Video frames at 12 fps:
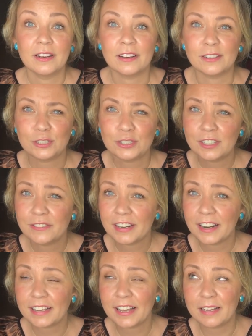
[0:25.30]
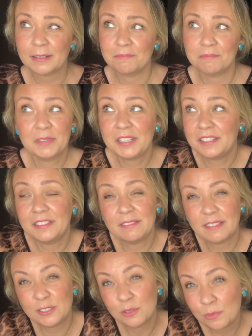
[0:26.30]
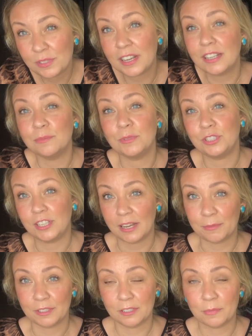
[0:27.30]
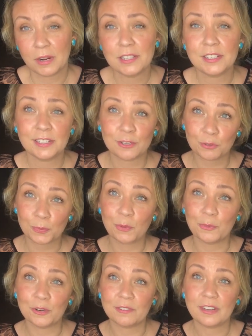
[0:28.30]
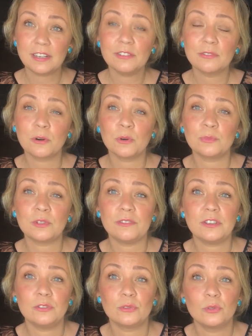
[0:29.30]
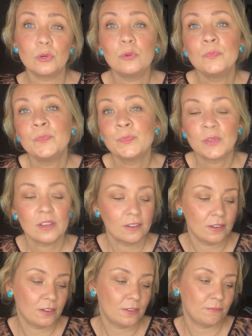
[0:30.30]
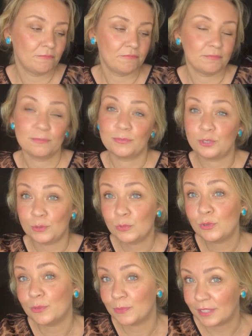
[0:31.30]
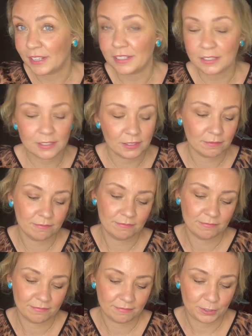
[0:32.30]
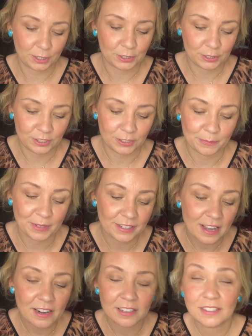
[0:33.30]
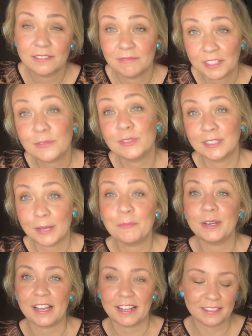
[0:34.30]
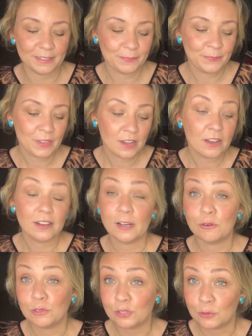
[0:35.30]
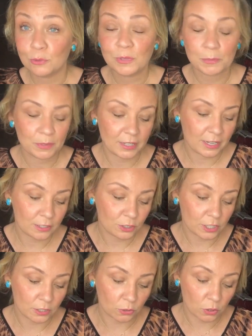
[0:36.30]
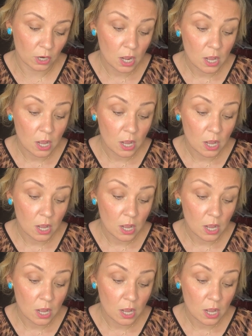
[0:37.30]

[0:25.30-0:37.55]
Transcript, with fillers: А, честно говоря, я, мы особо не отмечаем этот праздник, я уже, по-моему, говорила в каком-то видео, но Почему не подарить женщине подарок? Это всегда приятно. Короче, он мне подарил Жадо.